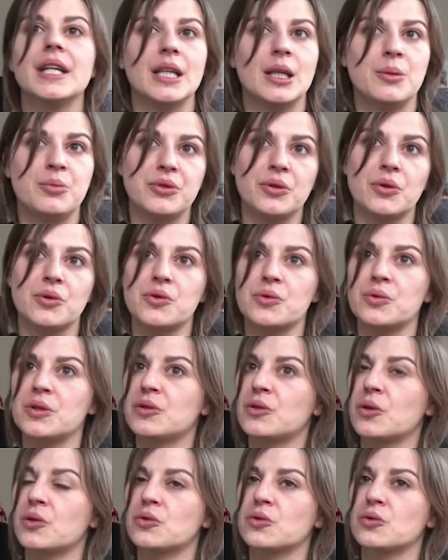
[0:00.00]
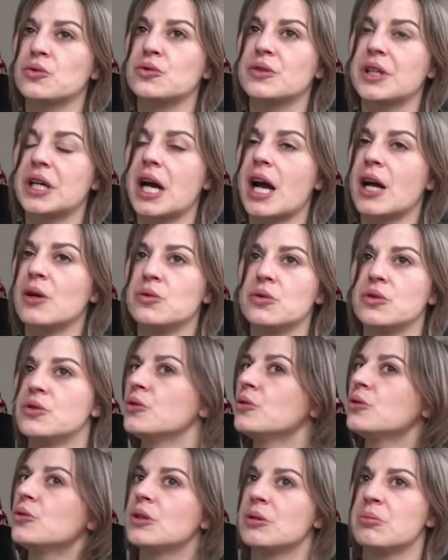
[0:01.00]
Et puis ensuite, quand on ouvrira le
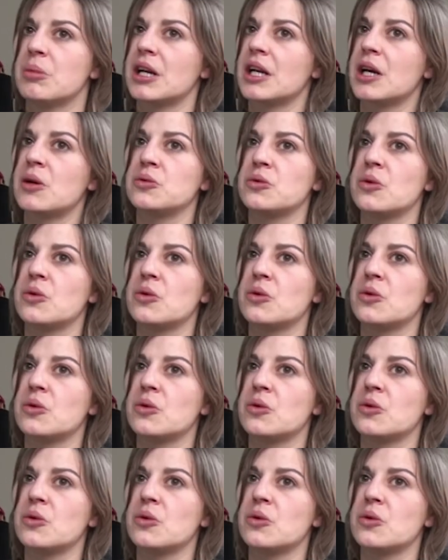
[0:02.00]
lieu, et eh ben là,